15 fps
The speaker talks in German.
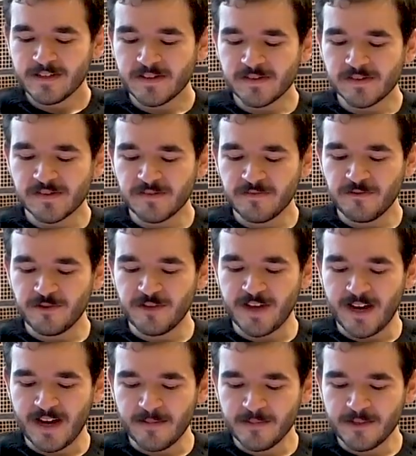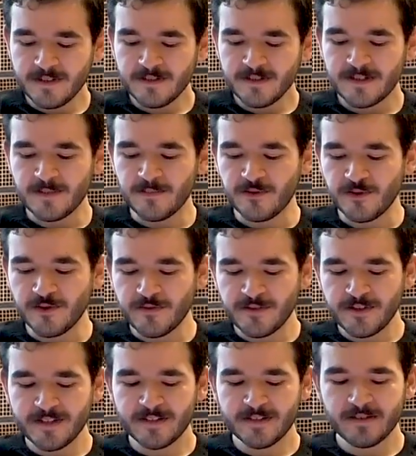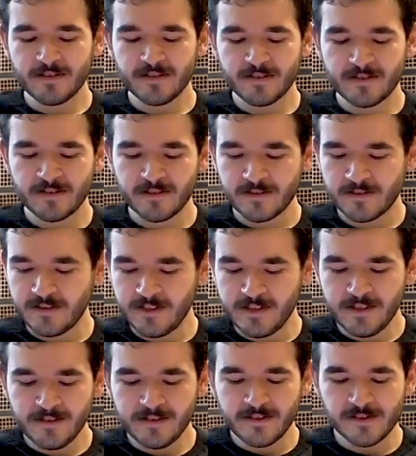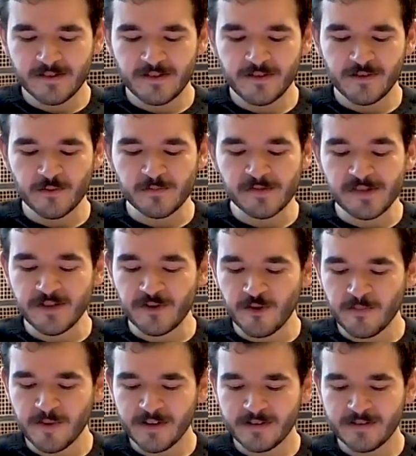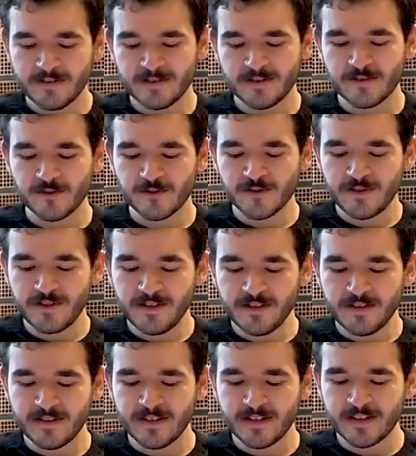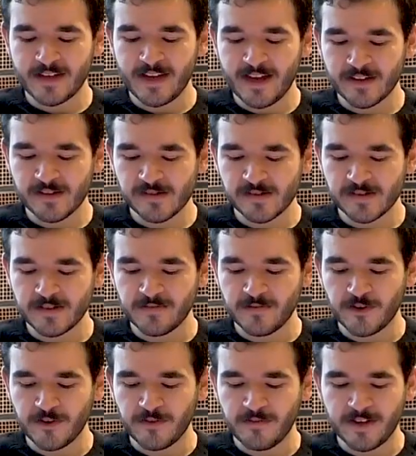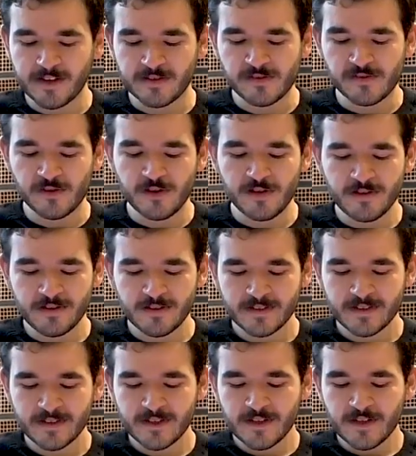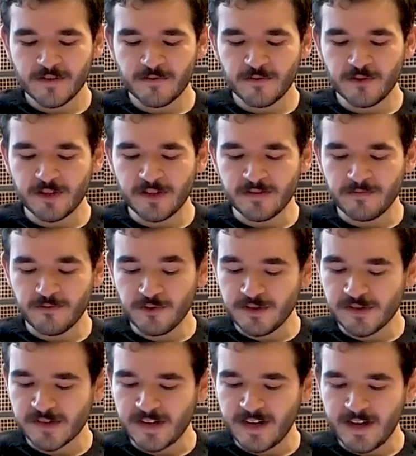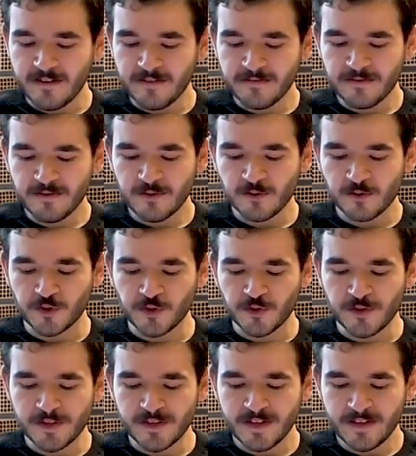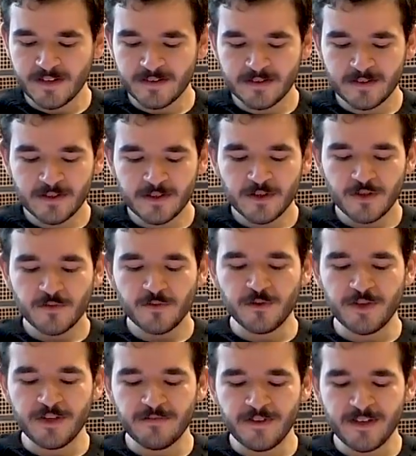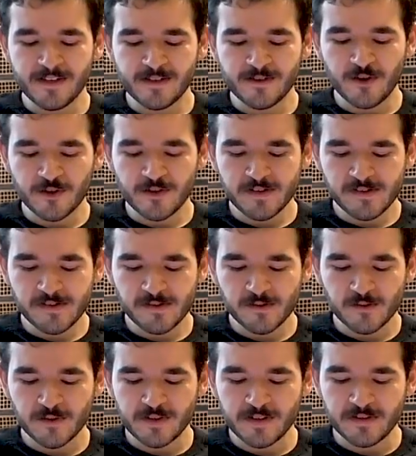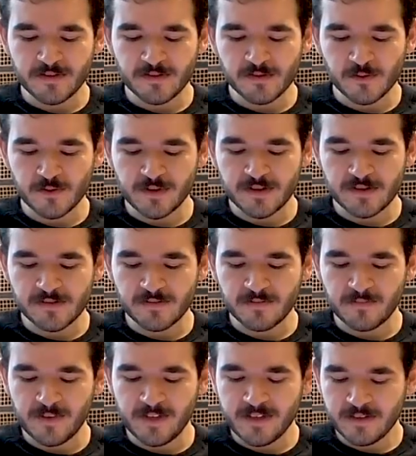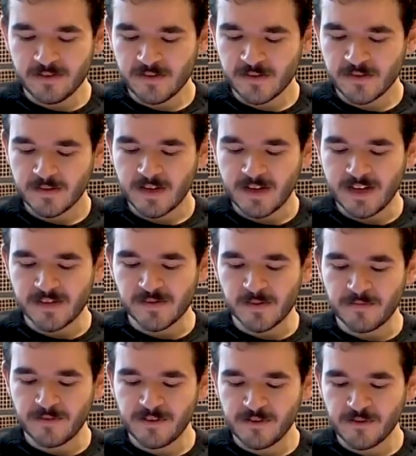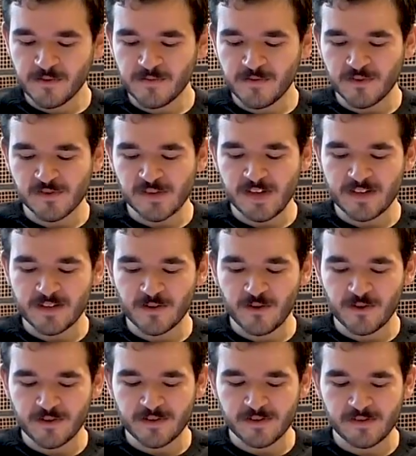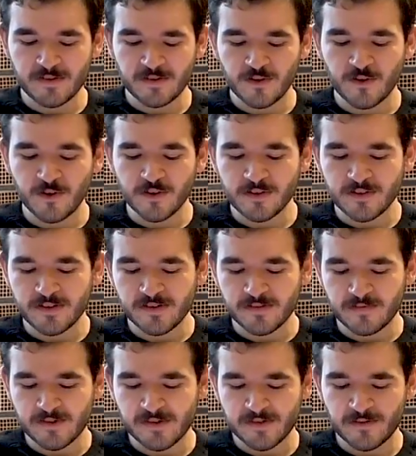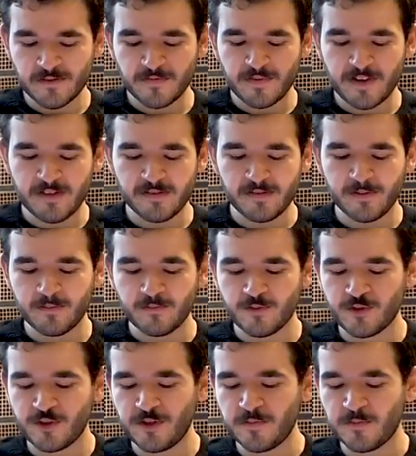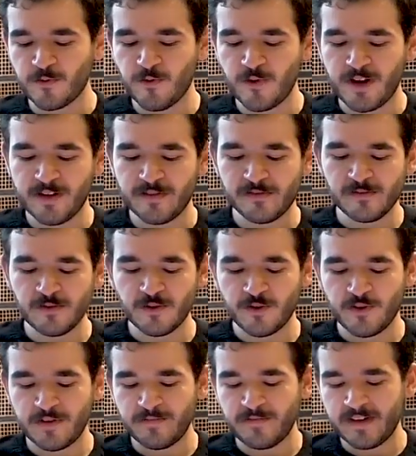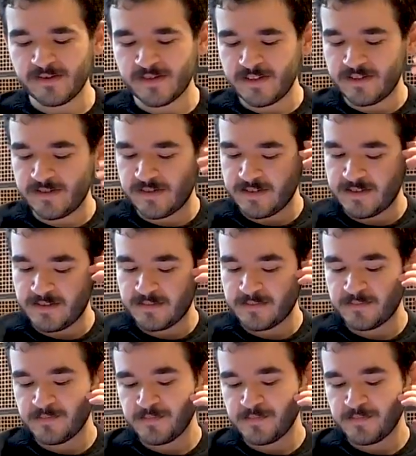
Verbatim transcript: sind für die Armen, die Bedürftigen, die, die sich um sie kümmern und die, deren Herzen gewonnen werden sollen, für die, für die Sklaven und Schuldner, für den Weg Gottes und den Sohn des Weges als Verpflichtung von Seiten Gottes. Gott ist wissend und weise, steht im Koran Sure 9, Vers 60.